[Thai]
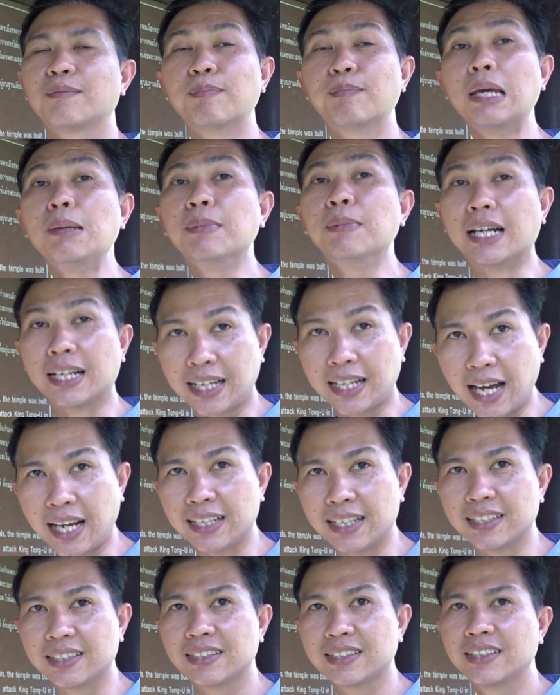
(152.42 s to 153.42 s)
ไม่เหมือนกัน
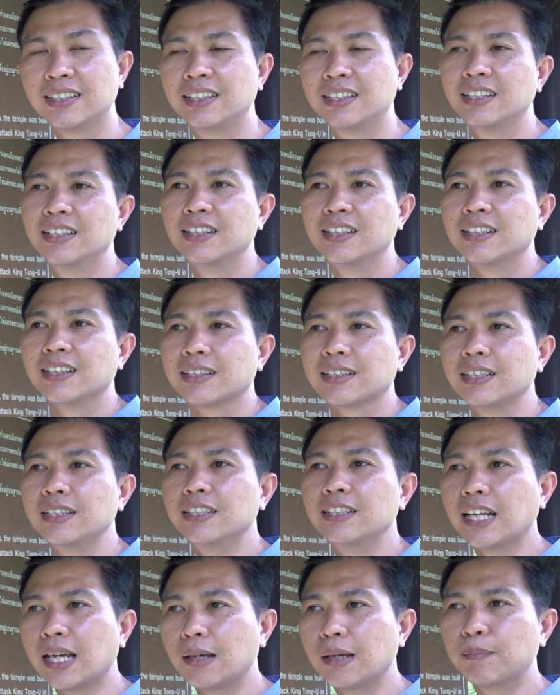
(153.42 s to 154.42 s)
คือ
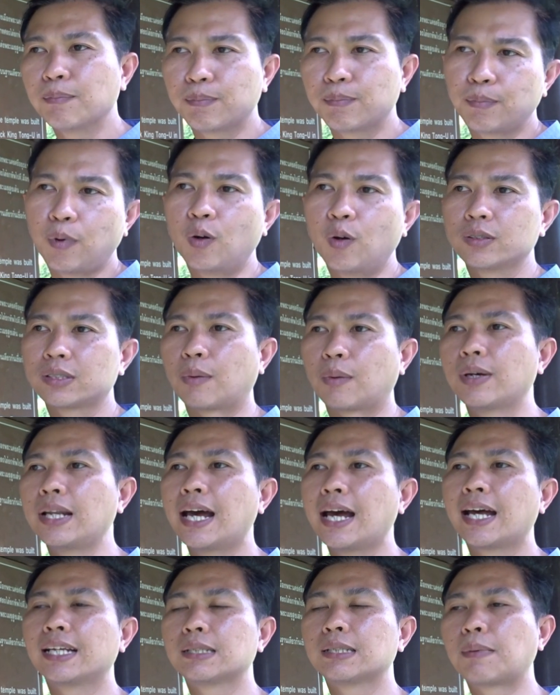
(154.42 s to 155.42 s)
ในพงศาว
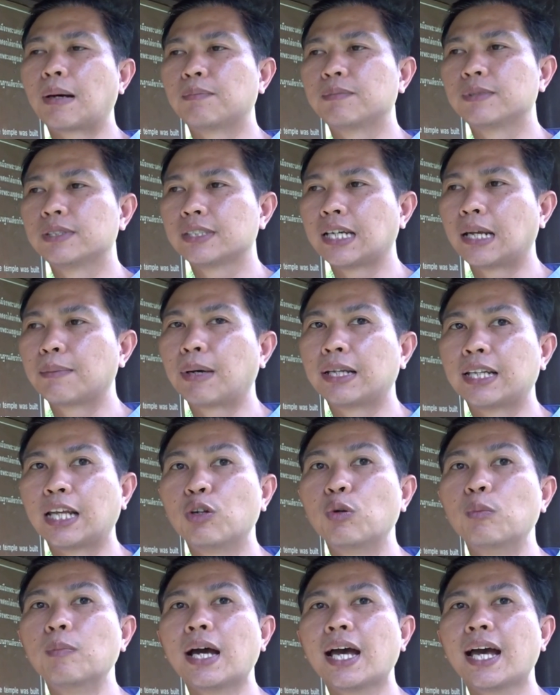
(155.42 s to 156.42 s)
ดารฉบับจันพันธ
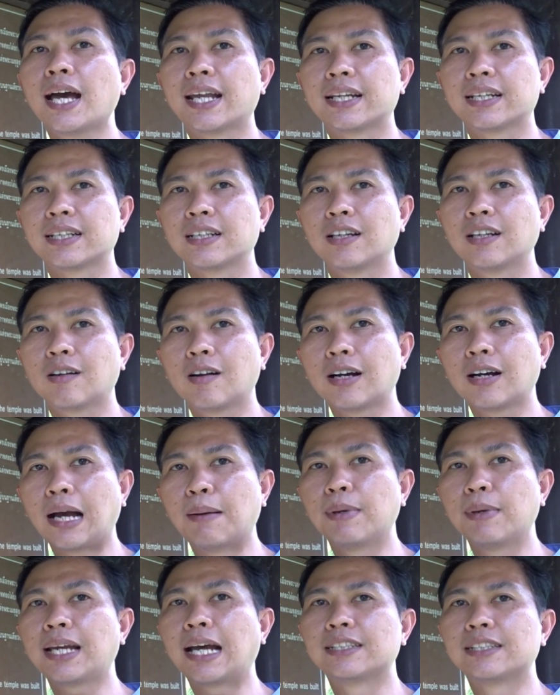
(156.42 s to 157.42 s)
นุมาตรแล้วก็
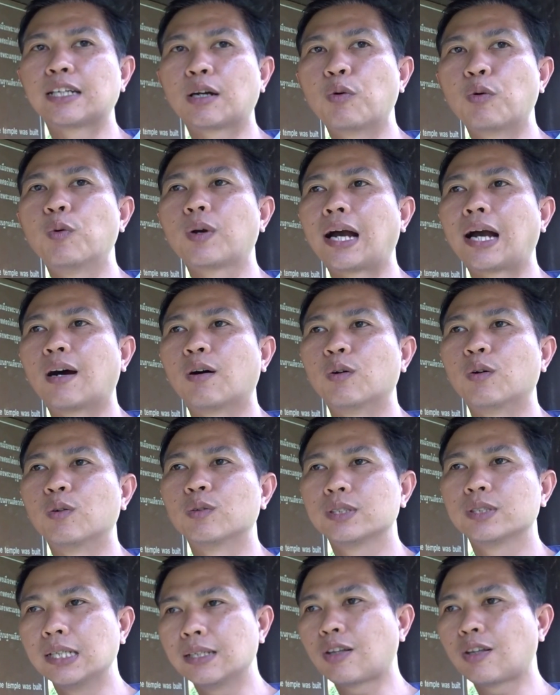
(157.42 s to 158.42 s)
คำให้การชาวกรุงเก่า
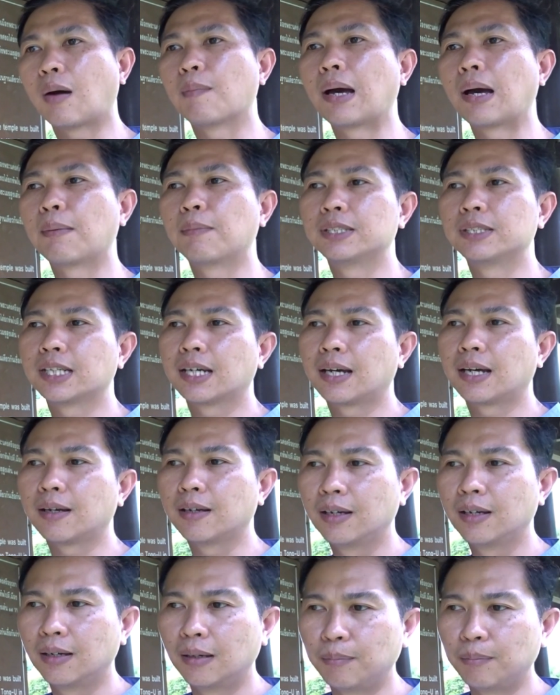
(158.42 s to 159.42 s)
ซึ่งต่อมามันจะ
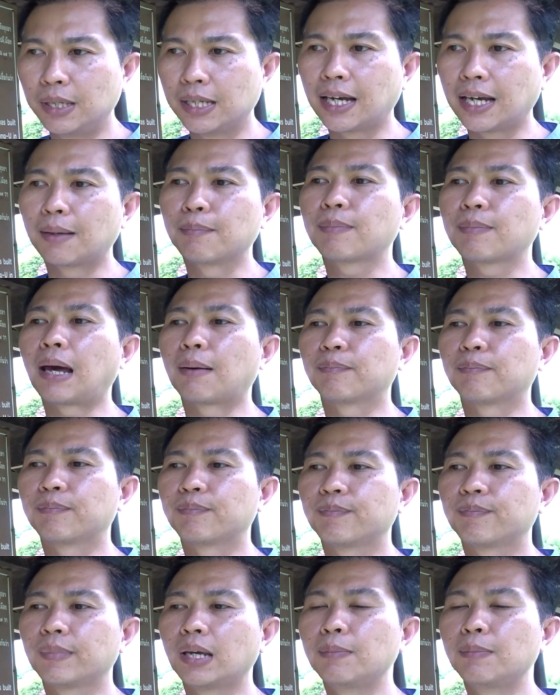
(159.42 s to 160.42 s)
มีการปรับ
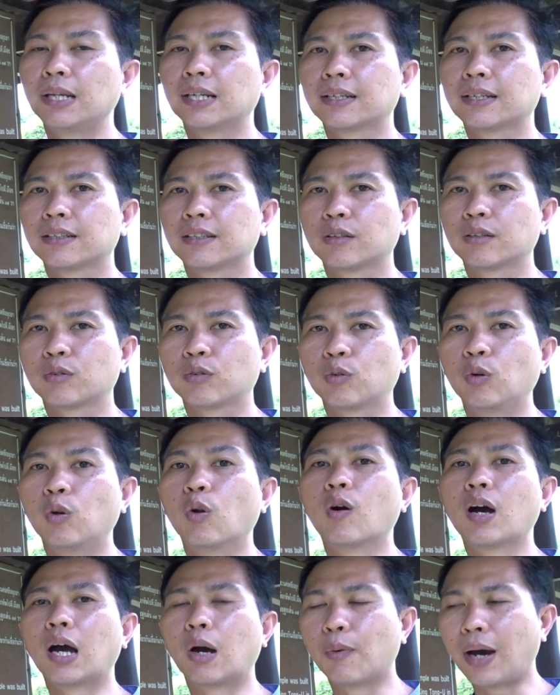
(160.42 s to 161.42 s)
ให้เป็นกุโล
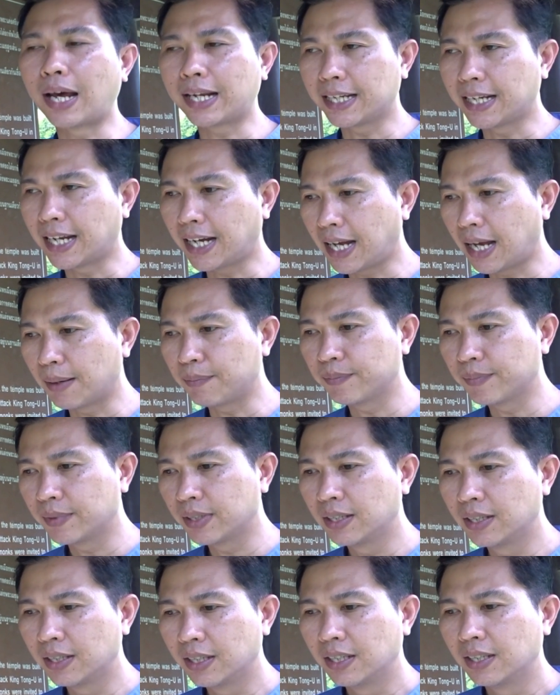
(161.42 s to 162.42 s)
หาวัตรนะครับ
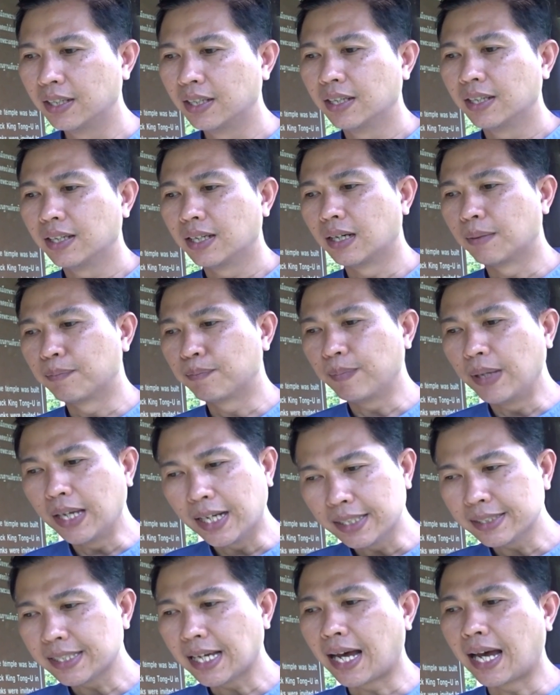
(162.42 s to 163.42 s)
เอ
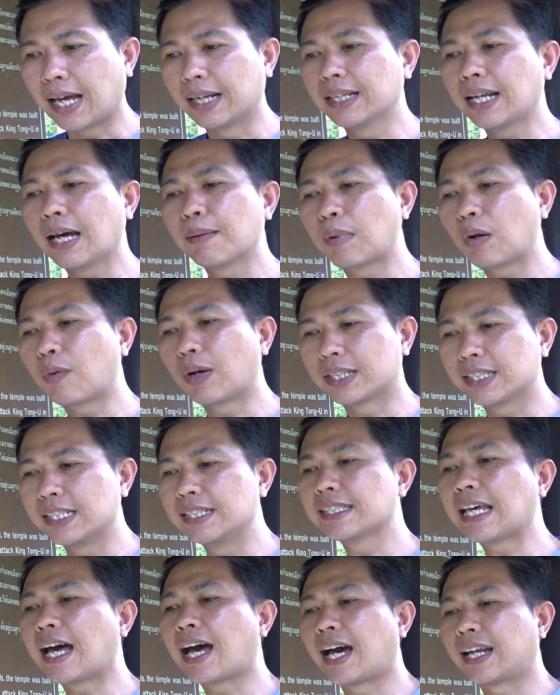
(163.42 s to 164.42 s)
กสารทางประวัติ
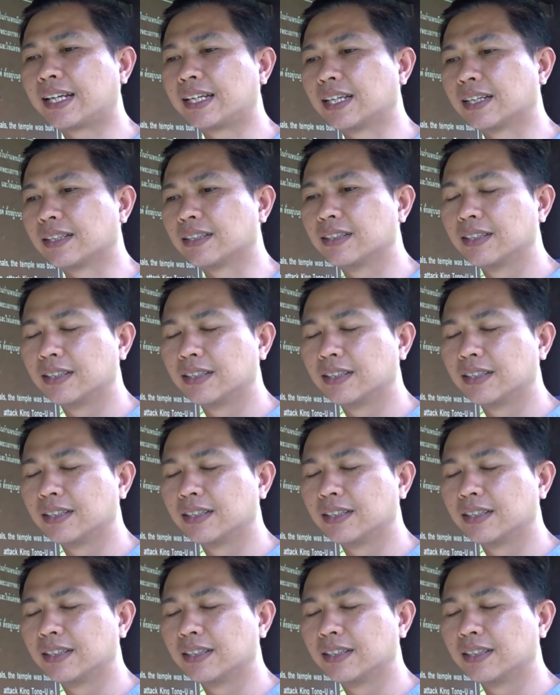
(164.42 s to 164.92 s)
ศาสตร์เนี่ย